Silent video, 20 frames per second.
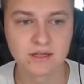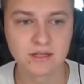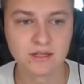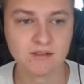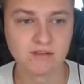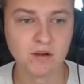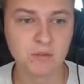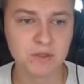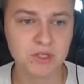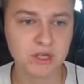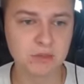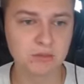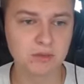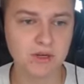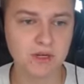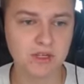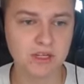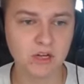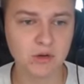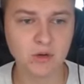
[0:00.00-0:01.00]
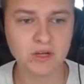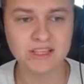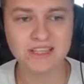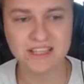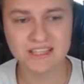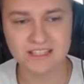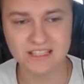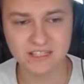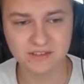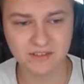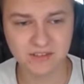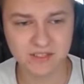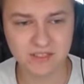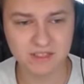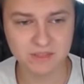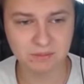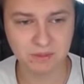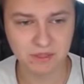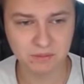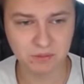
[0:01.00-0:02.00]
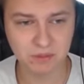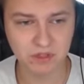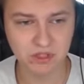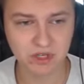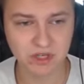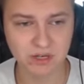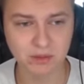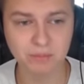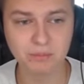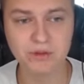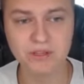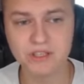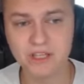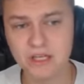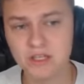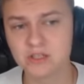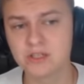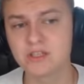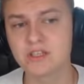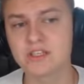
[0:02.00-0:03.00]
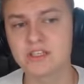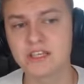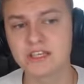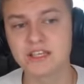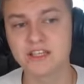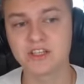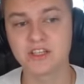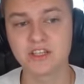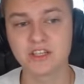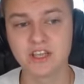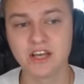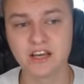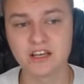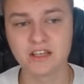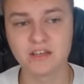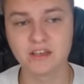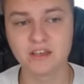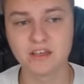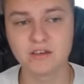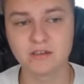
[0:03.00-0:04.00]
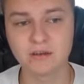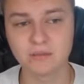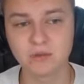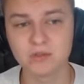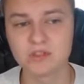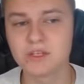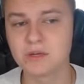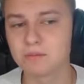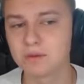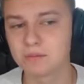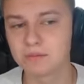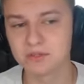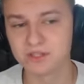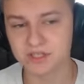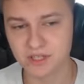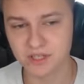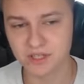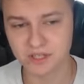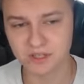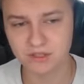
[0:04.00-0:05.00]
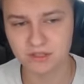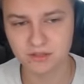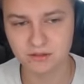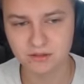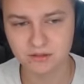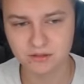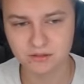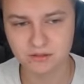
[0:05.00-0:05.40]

В ну общем, какой дать совет с подписчикам? Придержитесь этой же тактики, вам нужно побеждать.